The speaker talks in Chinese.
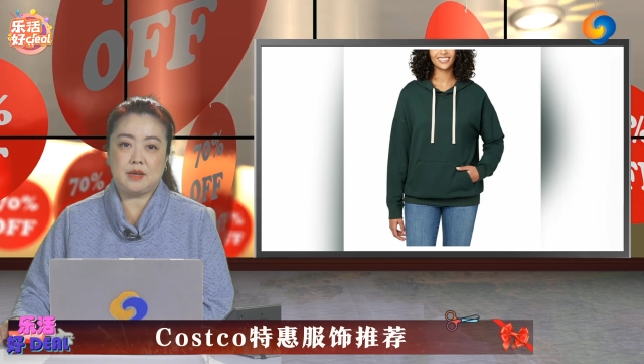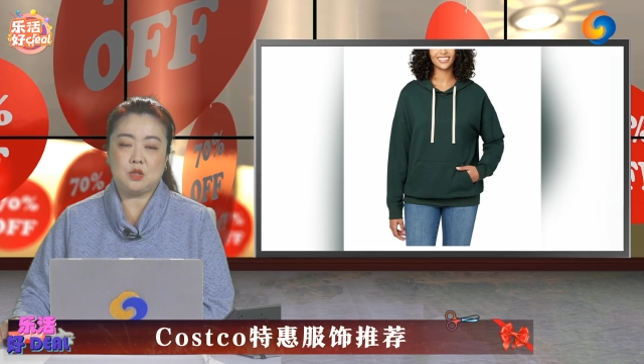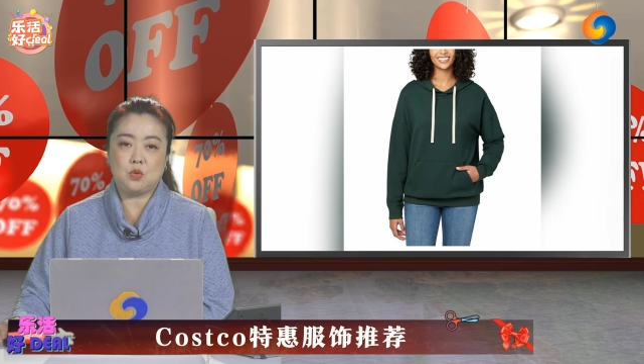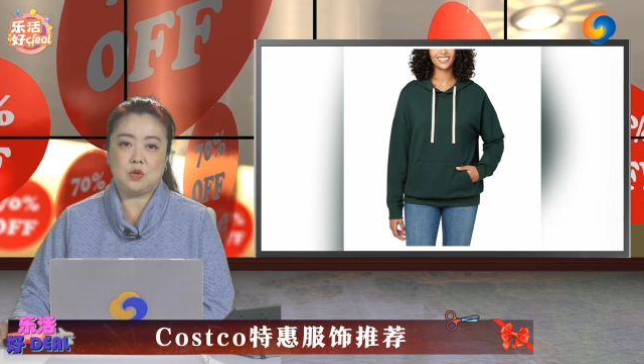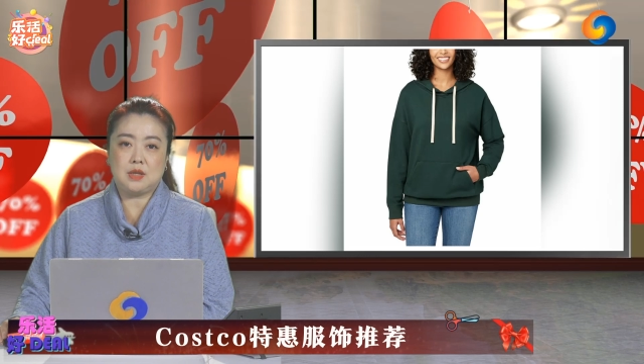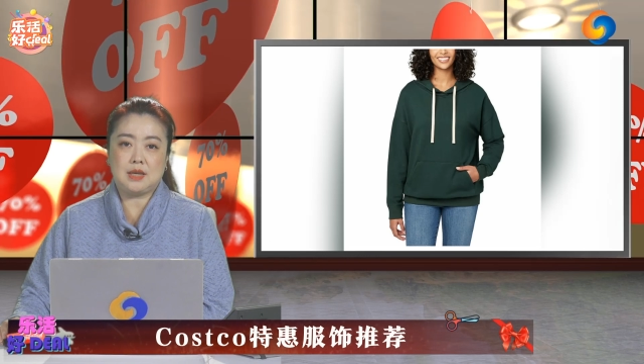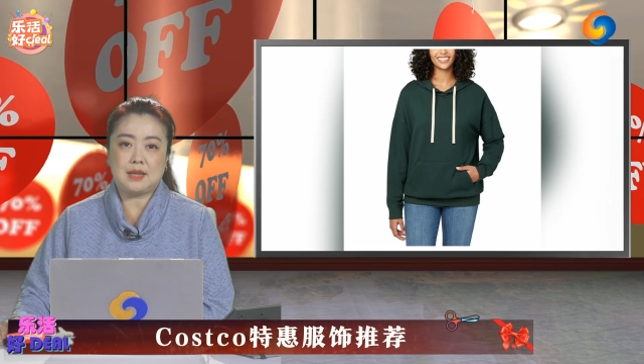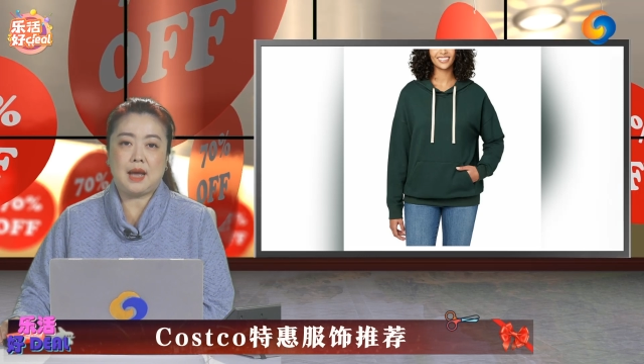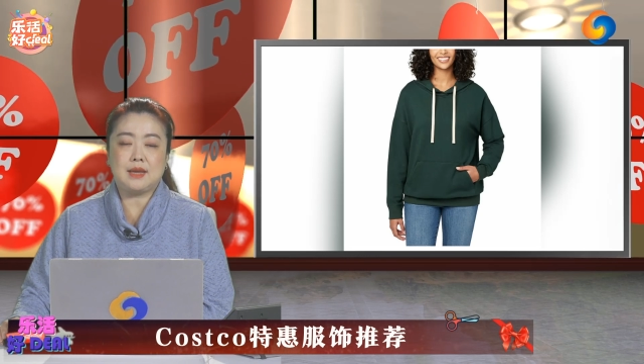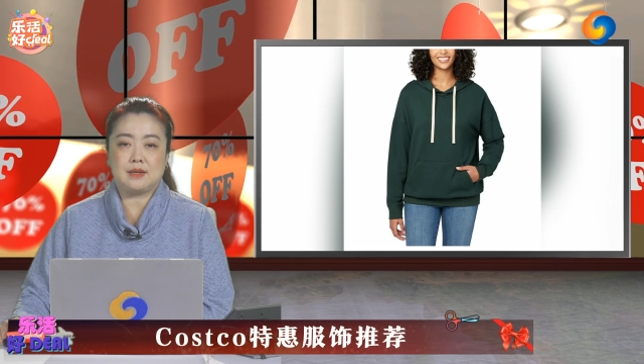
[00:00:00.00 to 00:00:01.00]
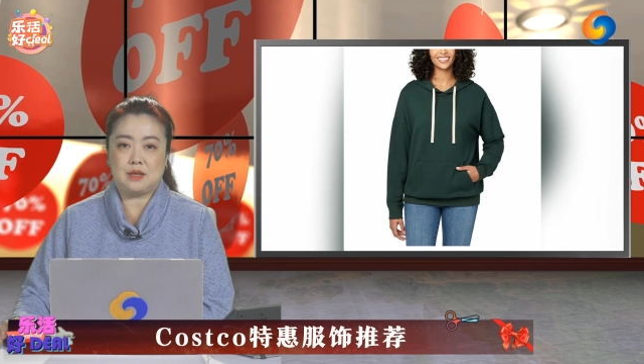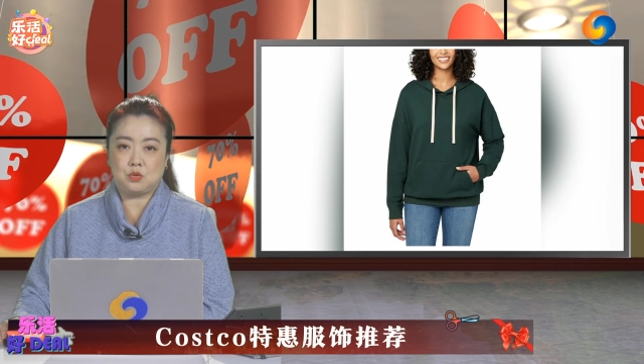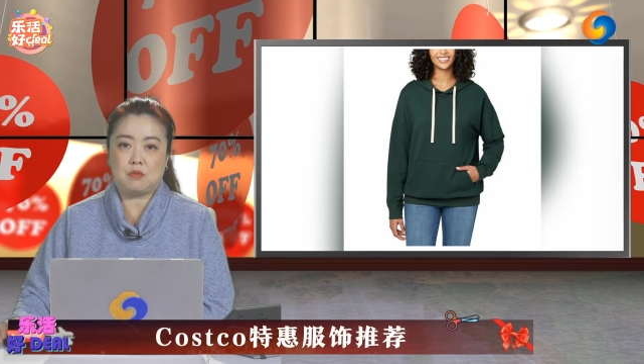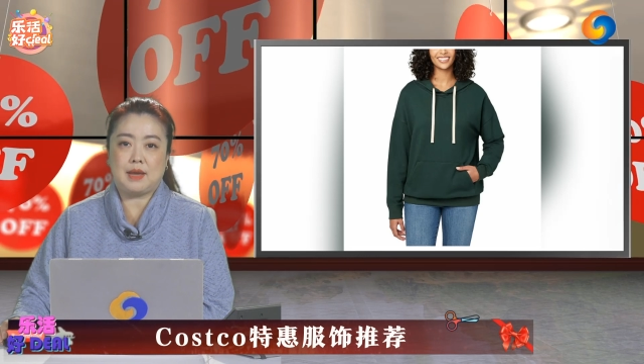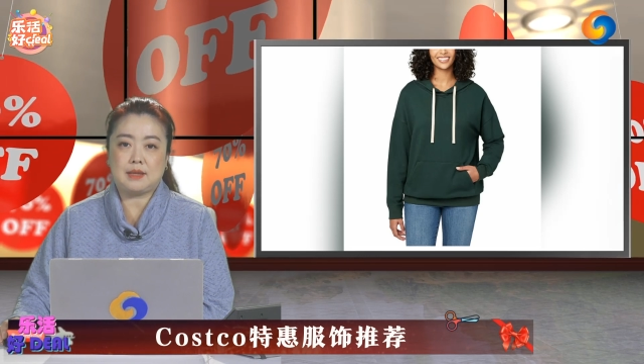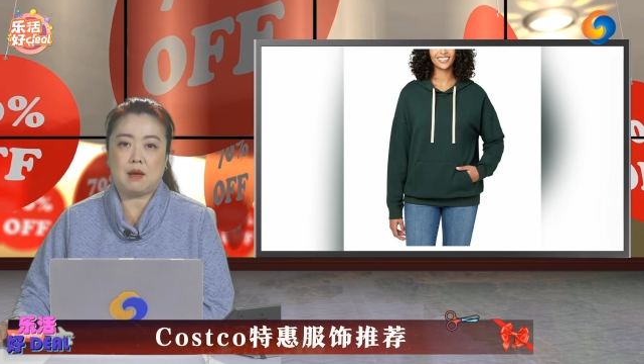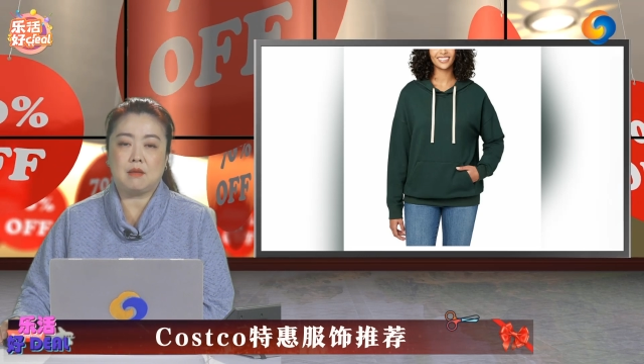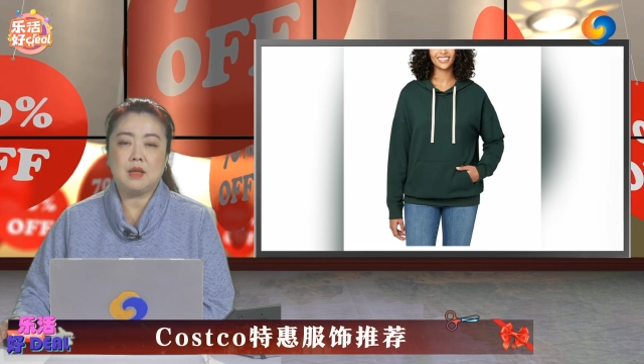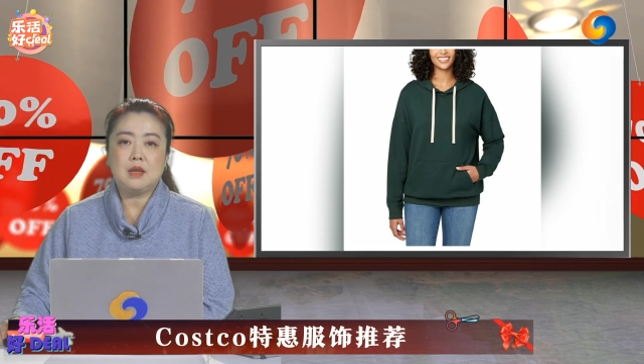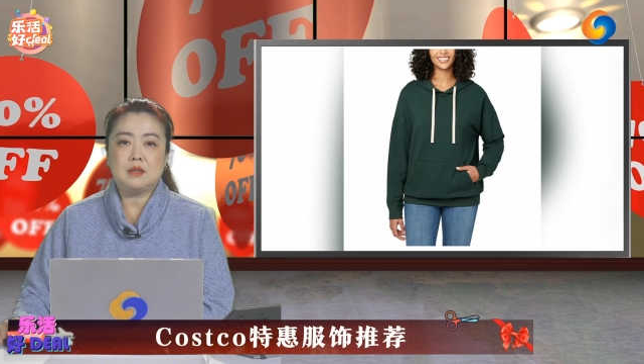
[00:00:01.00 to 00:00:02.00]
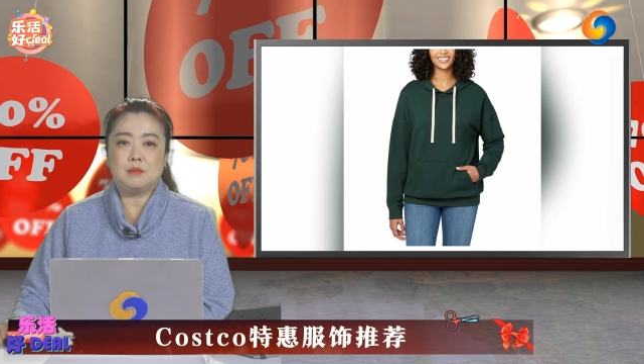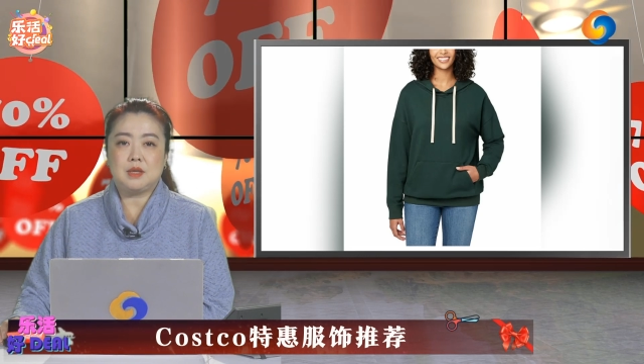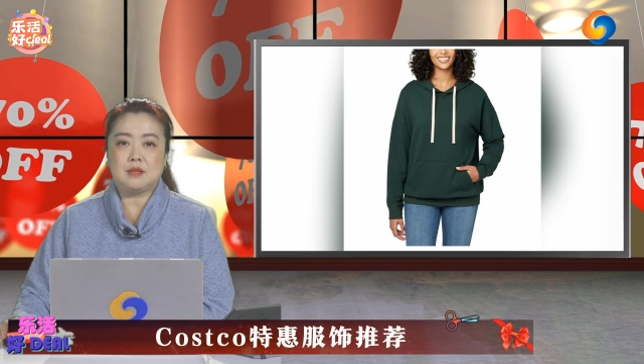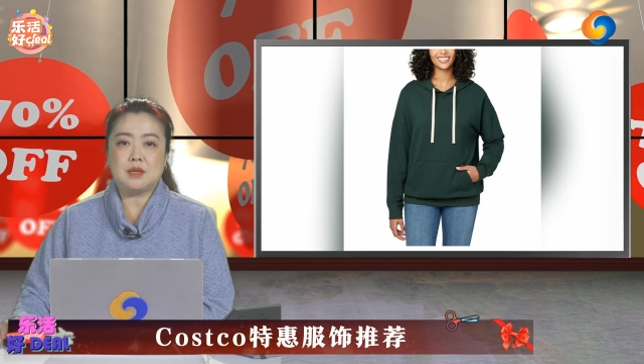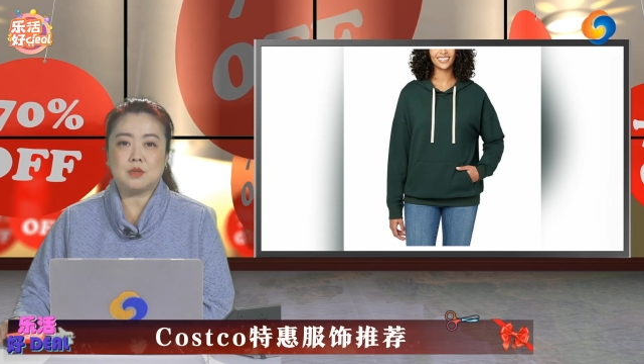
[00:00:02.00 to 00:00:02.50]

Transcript: 以做内搭，也可以做外套。那么营